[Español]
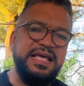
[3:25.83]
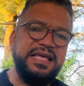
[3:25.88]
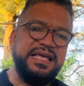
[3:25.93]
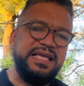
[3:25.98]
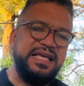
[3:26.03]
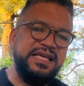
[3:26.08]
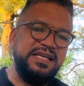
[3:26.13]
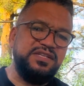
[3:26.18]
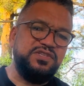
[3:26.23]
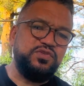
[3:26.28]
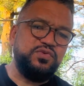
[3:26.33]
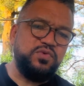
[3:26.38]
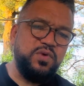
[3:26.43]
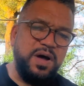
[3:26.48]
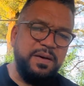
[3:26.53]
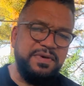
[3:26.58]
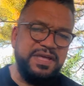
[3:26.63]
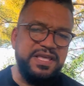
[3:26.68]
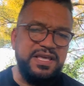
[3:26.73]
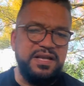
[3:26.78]
que es
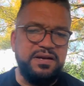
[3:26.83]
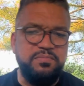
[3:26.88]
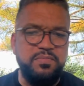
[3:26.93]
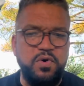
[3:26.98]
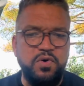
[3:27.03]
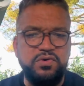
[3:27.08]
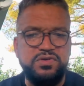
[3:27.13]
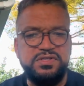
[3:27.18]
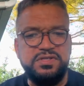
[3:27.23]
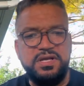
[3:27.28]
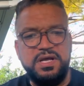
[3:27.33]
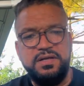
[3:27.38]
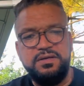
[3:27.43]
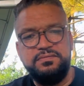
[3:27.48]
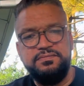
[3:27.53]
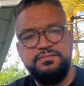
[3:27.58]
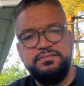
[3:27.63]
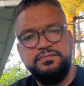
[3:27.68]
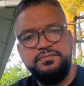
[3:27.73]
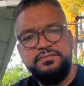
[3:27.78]
suave y
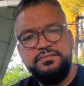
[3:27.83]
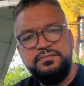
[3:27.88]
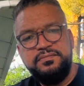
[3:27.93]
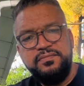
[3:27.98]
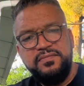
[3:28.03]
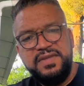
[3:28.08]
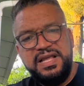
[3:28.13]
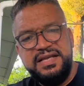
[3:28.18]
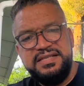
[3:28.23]
hermosa.